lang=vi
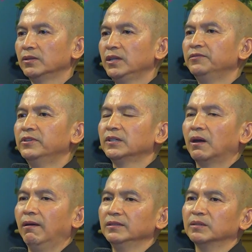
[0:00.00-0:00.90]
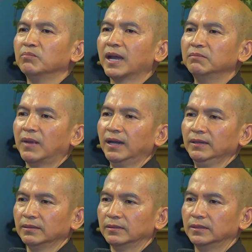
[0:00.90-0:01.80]
Thiên Phước có được may
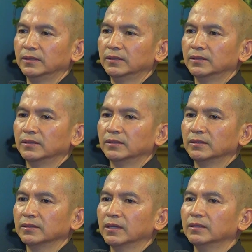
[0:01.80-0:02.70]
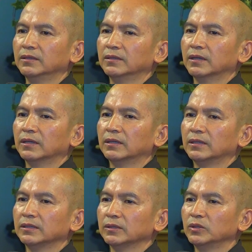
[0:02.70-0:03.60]
mắn từ
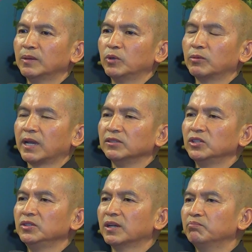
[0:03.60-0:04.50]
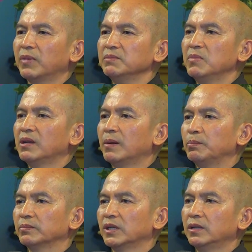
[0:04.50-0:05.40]
năm một nghìn chín trăm bảy mươi lăm
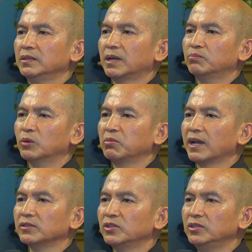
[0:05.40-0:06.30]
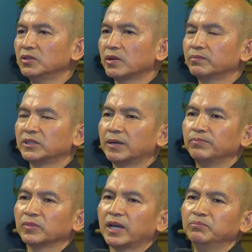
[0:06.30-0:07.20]
đến năm một nghìn chín trăm
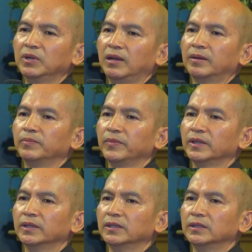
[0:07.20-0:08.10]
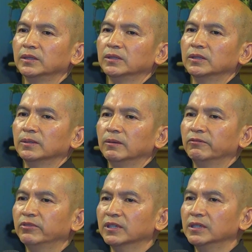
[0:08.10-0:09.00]
tám mươi lăm,
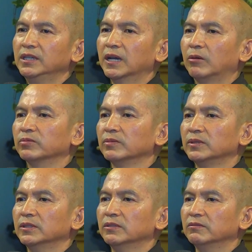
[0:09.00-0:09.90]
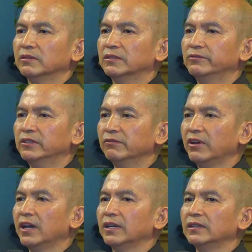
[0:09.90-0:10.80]
vừa đi học và vừa
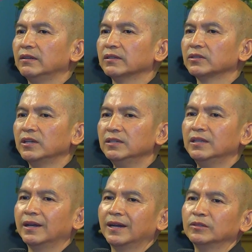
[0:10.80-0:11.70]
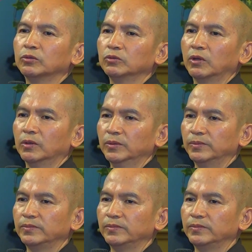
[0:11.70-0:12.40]
về là thị giả cụ tổ.